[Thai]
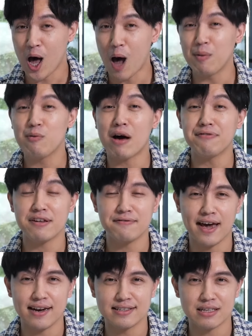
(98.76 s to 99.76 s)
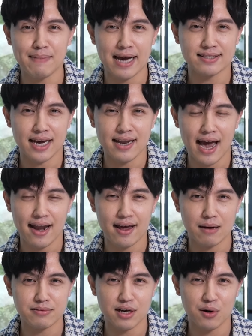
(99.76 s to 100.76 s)
เอาเป็นว่าแฟนๆนั้นสบายใจได้นะ
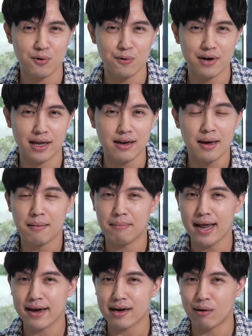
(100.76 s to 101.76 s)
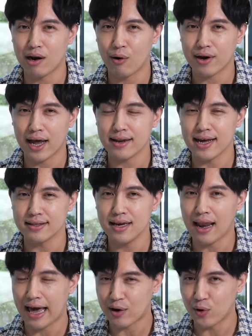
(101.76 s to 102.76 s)
ครับทั้งคู่นั้นไม่ได้เกาเหลากันอย่างที่
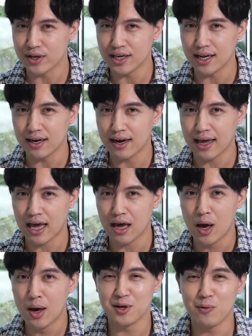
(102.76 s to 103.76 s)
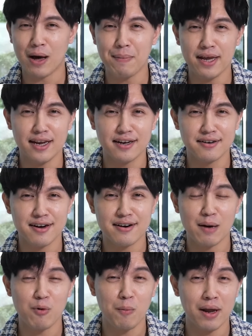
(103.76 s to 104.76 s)
หลายคนคิดนะฮะถือว่าเป็นอีกหนึ่งเรื่อง
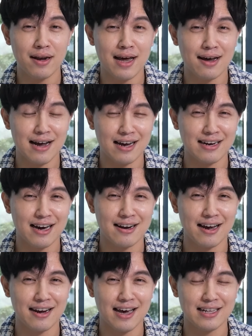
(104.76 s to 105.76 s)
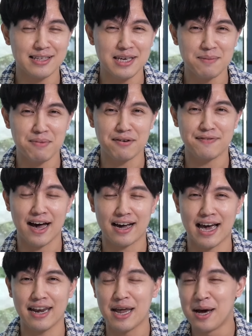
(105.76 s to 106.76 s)
ราวโมเมนต์น่ารักน่ารักนะฮะที่หยิบมาฝาก
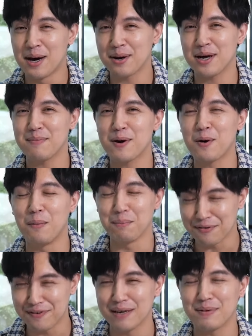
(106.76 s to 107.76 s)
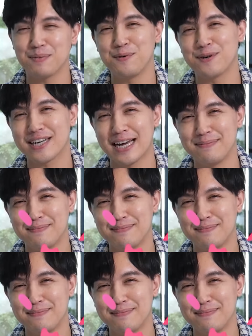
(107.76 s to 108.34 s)
กันเรื่องไม่คมพี่ฟิล์มไม่พูดครั